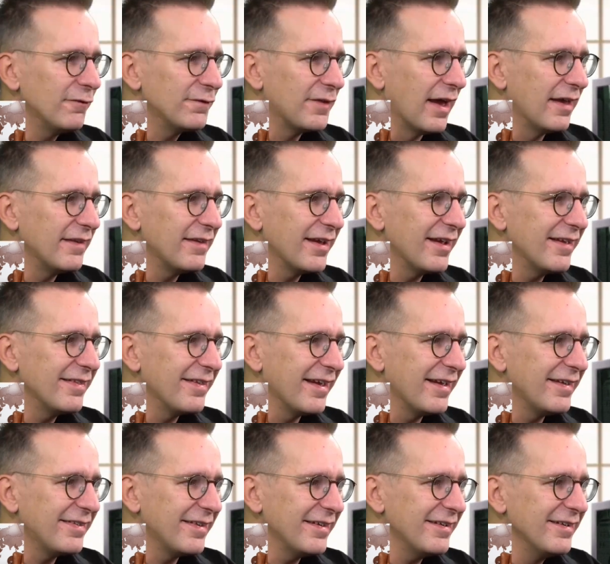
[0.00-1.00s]
Auf der anderen
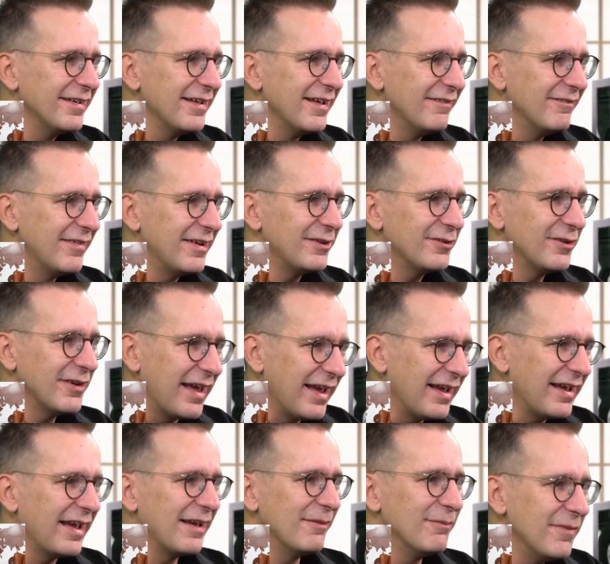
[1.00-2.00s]
Seite, wenn ich nur ein
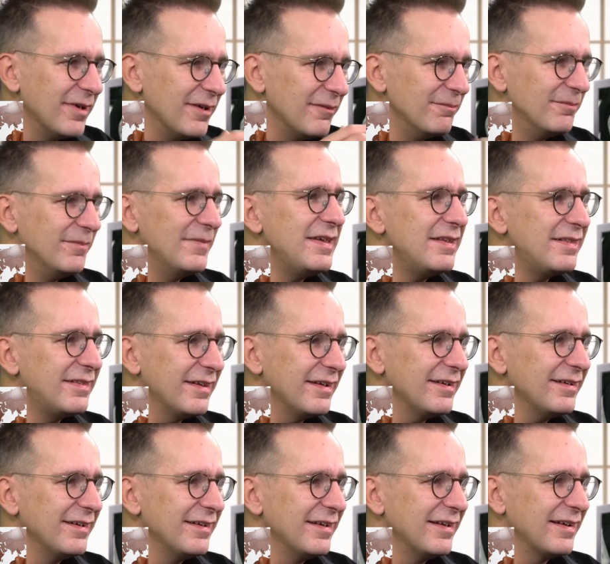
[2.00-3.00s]
Eigenheim
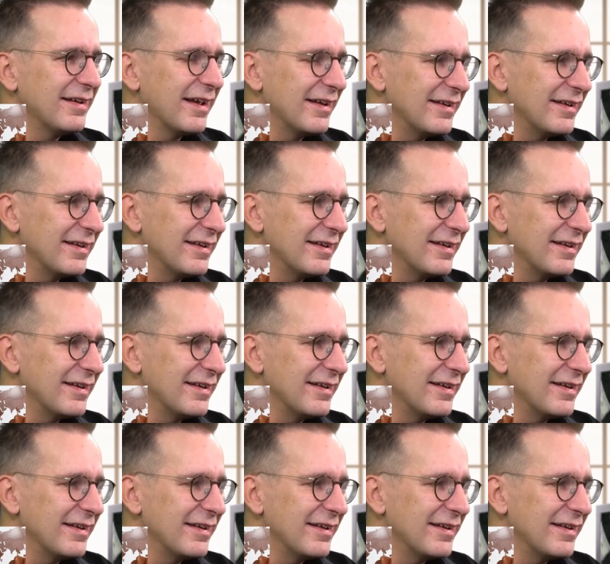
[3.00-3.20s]
miete,